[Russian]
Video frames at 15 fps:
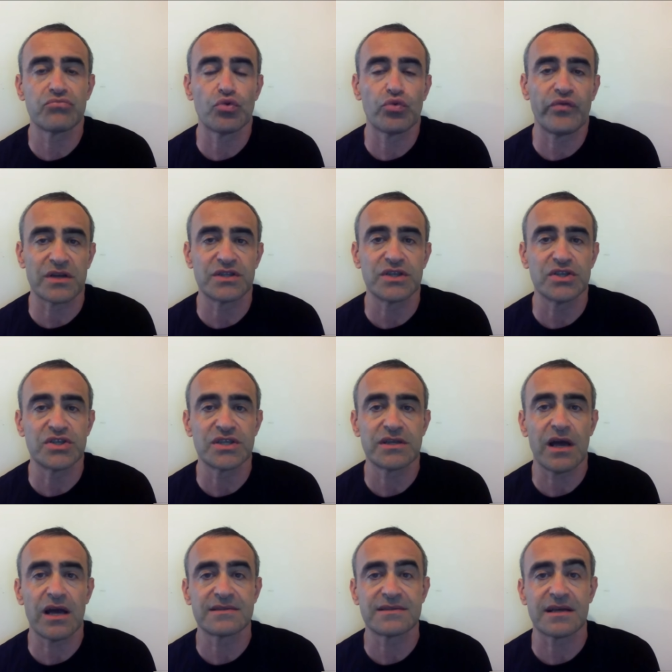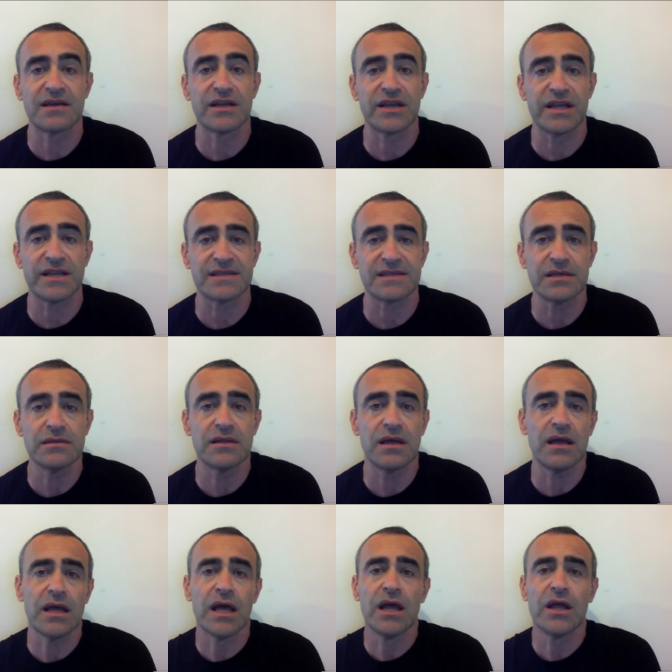ну, фактически акт агрессии,
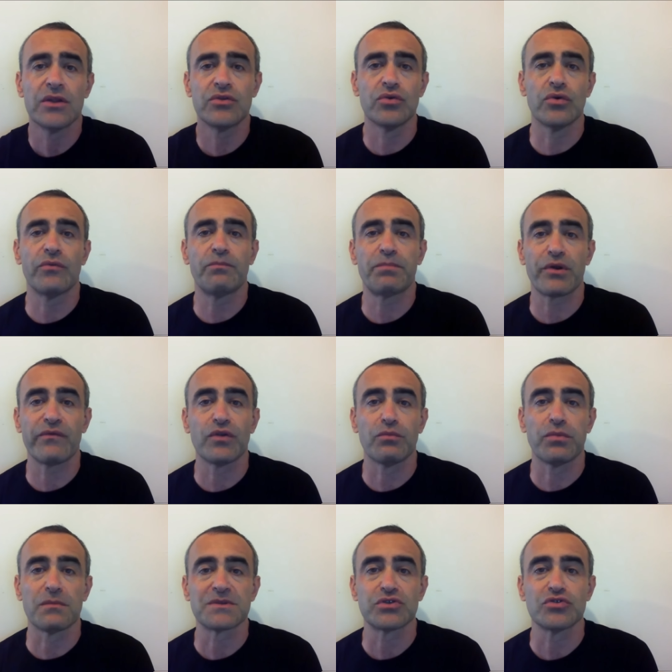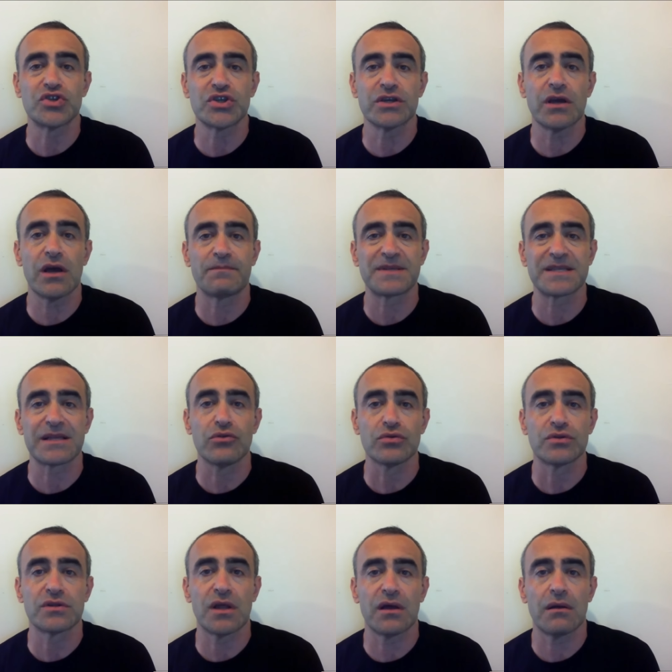да, но ну, в любом случае
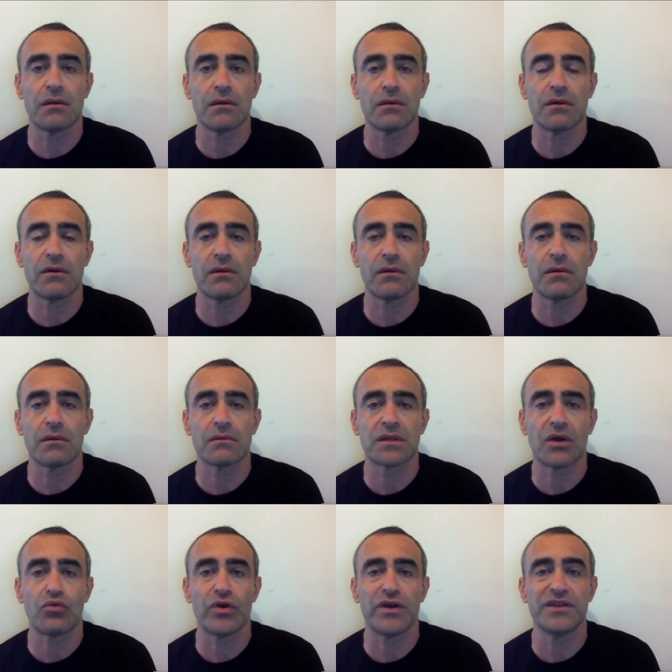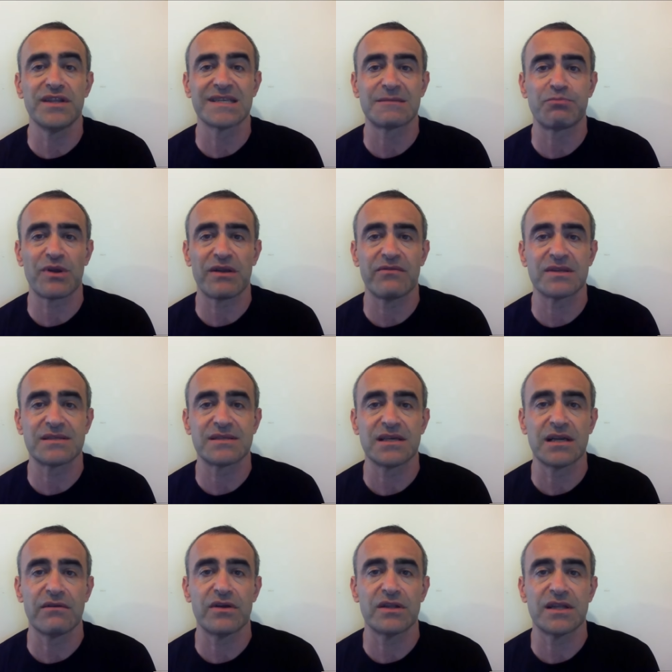абсолютно такое
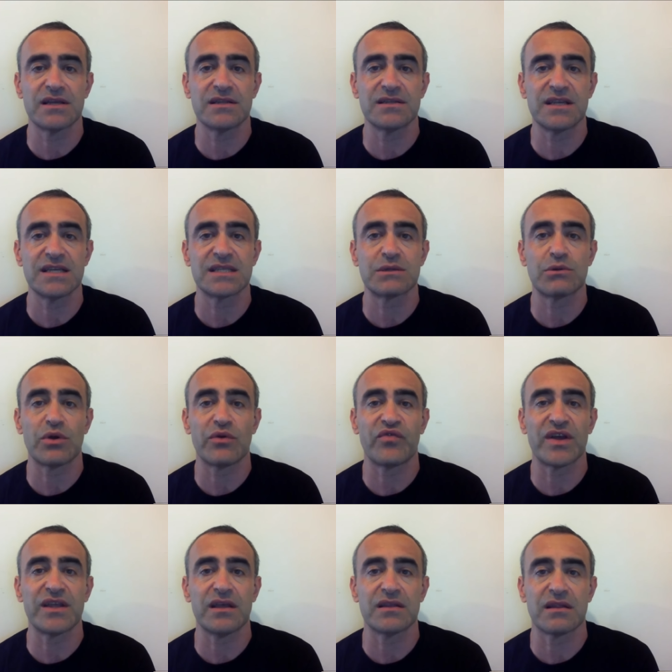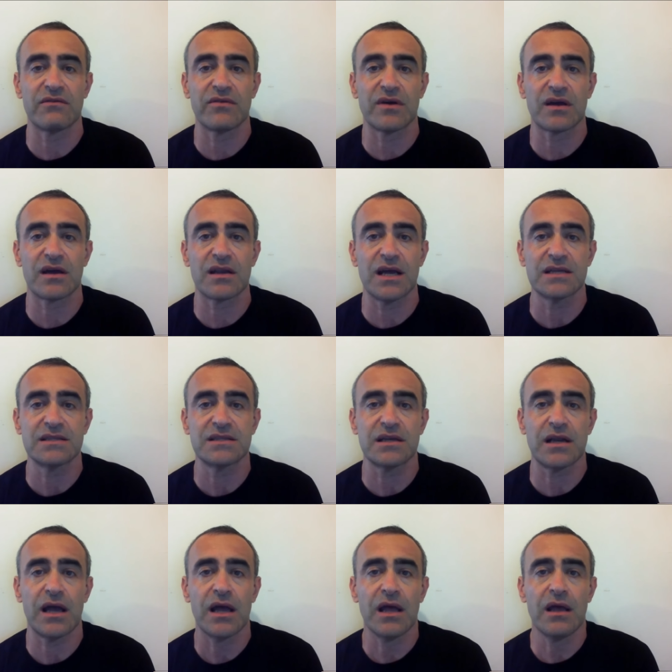неспровоцированное действие военного
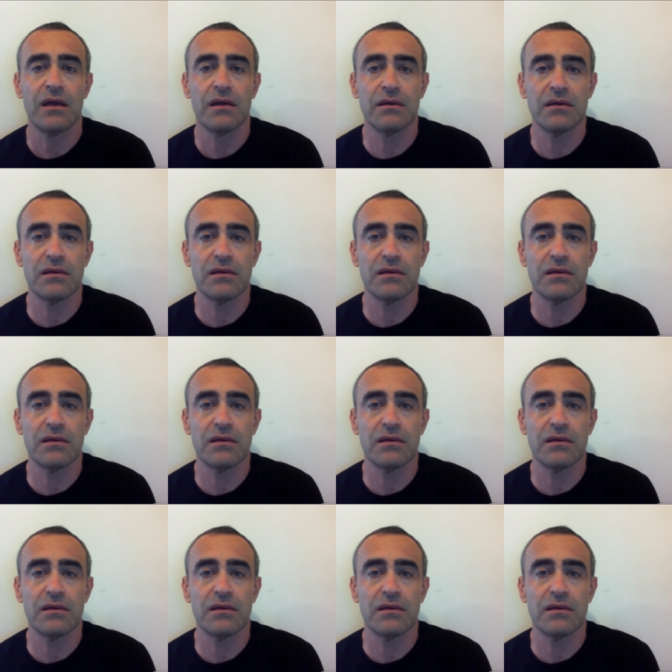характера,